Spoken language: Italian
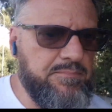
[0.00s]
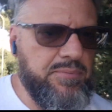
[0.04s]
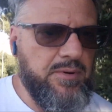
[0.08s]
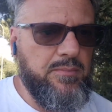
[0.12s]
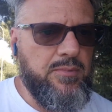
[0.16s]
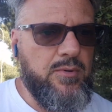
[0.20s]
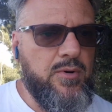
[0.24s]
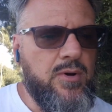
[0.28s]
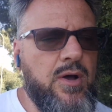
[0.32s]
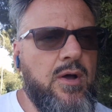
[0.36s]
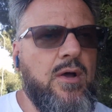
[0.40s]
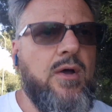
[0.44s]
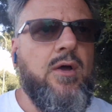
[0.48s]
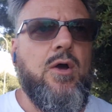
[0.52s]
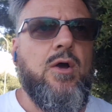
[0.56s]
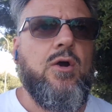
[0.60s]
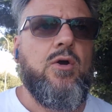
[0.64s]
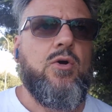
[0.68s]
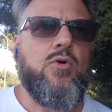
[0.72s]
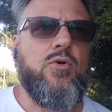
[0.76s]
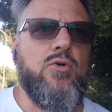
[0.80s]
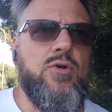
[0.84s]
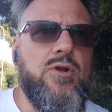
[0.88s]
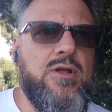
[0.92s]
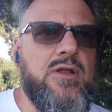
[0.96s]
proprio
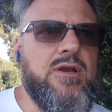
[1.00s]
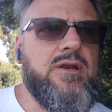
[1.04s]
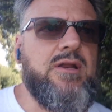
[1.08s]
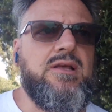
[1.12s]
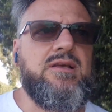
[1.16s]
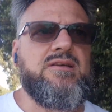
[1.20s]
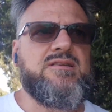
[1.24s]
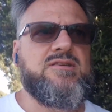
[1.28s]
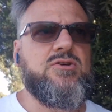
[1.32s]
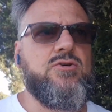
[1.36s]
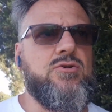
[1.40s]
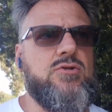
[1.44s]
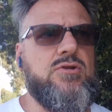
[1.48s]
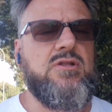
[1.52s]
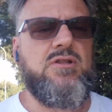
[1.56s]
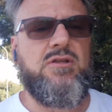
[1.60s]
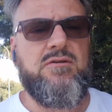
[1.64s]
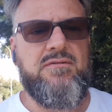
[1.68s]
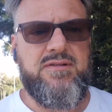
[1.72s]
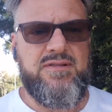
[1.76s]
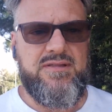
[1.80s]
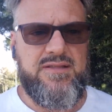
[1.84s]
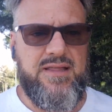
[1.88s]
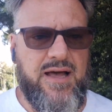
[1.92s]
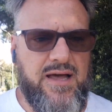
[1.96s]
con il rischio di
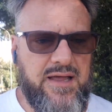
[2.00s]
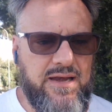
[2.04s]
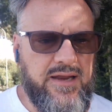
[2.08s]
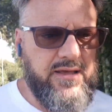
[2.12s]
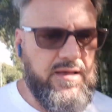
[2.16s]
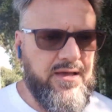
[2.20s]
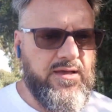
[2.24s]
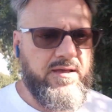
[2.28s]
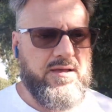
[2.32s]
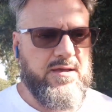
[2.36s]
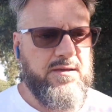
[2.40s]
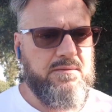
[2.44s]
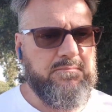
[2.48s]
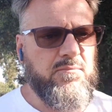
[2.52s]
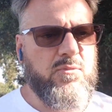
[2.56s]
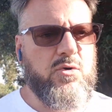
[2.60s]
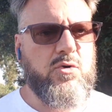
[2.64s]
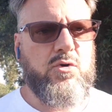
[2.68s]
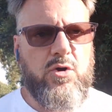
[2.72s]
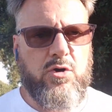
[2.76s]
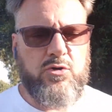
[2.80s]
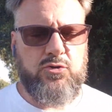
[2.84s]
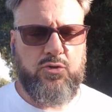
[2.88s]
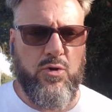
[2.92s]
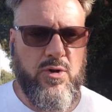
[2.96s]
diventare
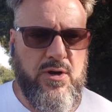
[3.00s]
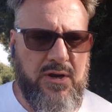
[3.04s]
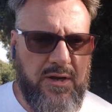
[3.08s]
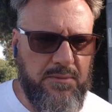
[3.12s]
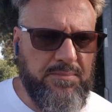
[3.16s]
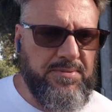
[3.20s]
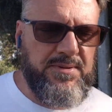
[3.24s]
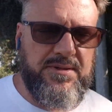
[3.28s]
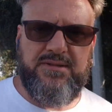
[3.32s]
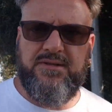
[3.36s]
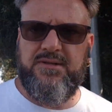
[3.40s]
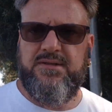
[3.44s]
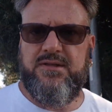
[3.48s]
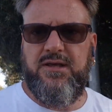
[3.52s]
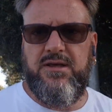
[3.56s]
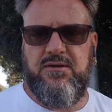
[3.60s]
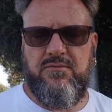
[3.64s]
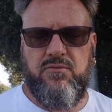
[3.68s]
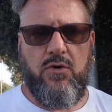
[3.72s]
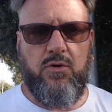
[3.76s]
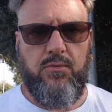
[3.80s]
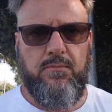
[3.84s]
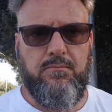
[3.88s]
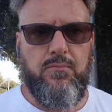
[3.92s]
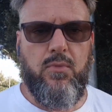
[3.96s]
monotono e
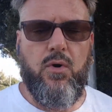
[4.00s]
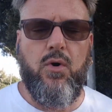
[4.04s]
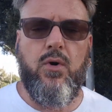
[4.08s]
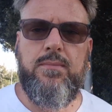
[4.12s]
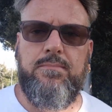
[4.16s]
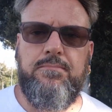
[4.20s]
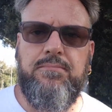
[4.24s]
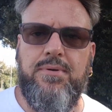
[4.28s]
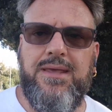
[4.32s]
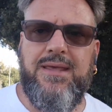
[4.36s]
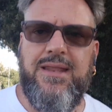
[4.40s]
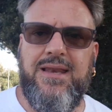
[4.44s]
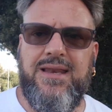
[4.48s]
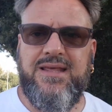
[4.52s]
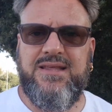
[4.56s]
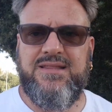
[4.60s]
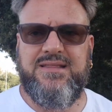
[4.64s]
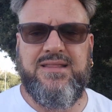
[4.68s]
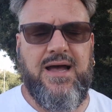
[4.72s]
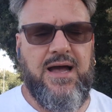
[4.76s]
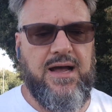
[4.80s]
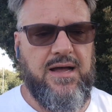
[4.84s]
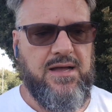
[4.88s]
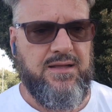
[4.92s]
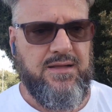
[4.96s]
ripetitivo.
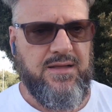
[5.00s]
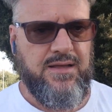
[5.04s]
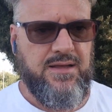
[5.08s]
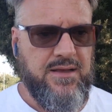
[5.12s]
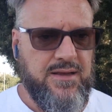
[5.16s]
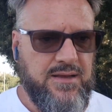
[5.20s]
Mobilità,